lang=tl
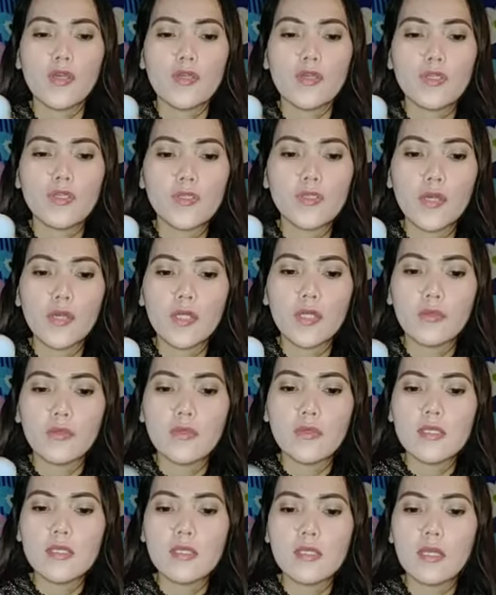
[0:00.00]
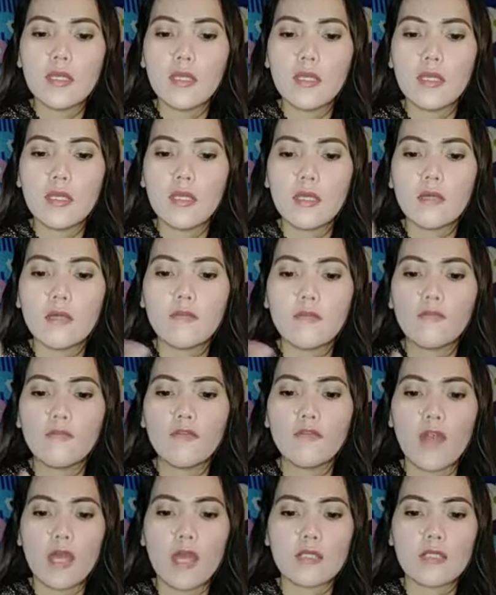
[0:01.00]
So, itong si
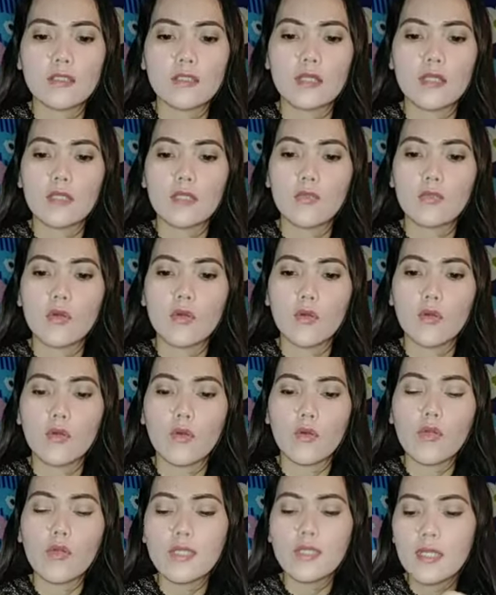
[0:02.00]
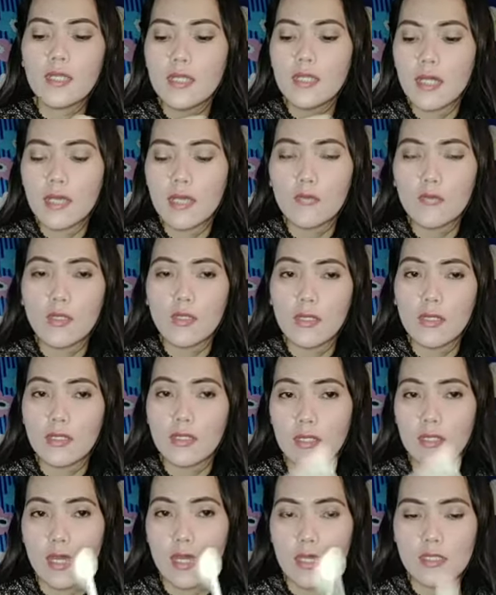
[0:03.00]
brush, ito, konting lagay mo lang
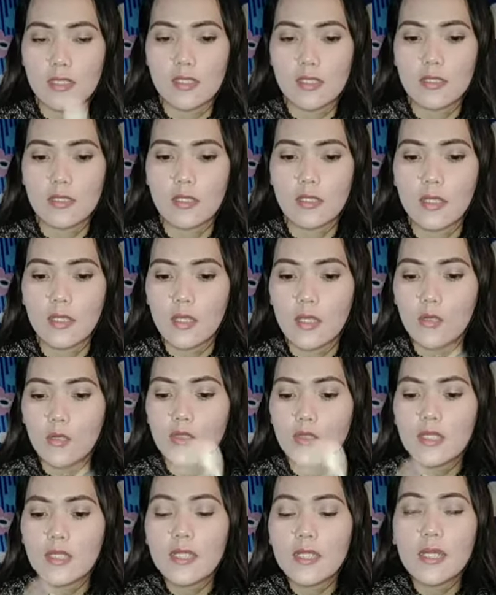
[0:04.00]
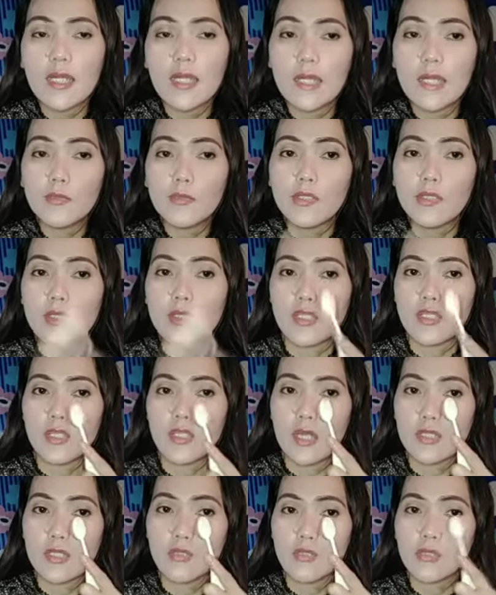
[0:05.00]
guys. Konting lagay mo lang
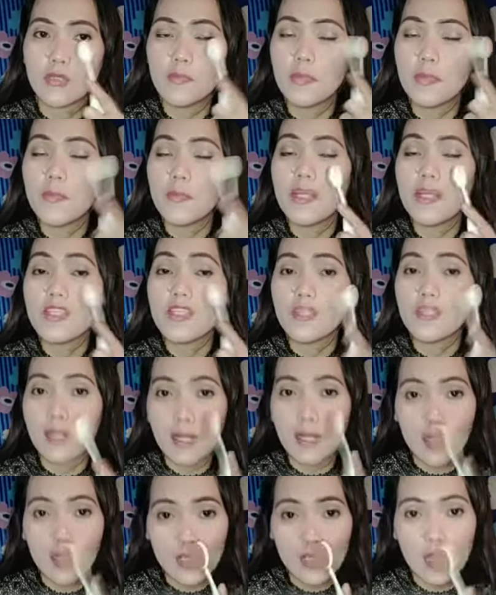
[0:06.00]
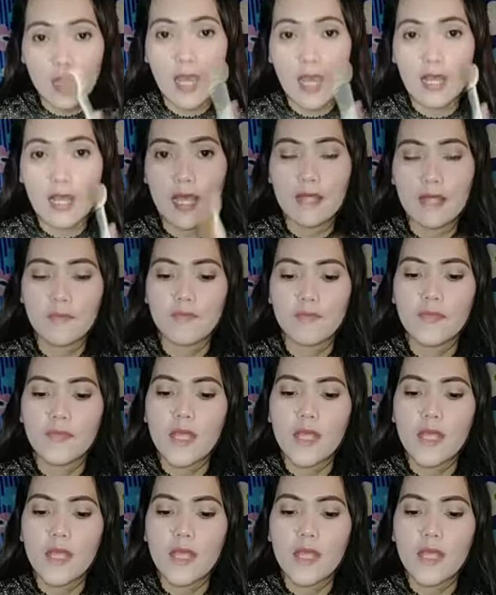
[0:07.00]
siya. So, nabiblend talaga siya agad.